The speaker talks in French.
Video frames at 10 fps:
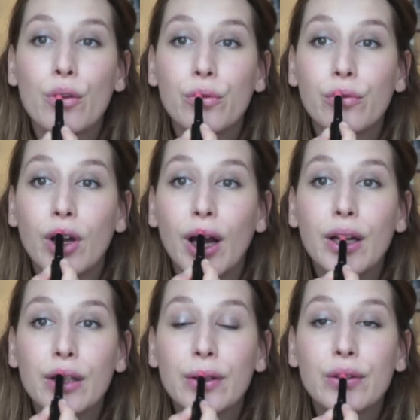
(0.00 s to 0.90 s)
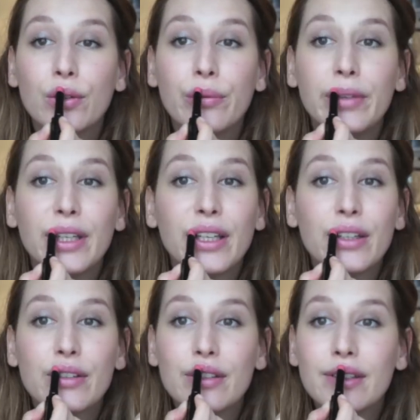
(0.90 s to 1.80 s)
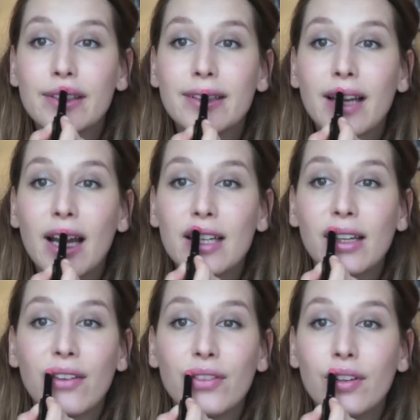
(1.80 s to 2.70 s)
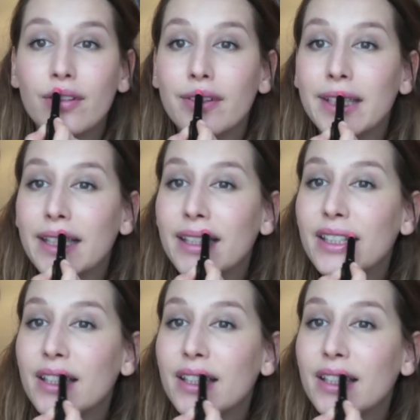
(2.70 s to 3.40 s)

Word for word: Donc voilà, si on met juste très légèrement, on a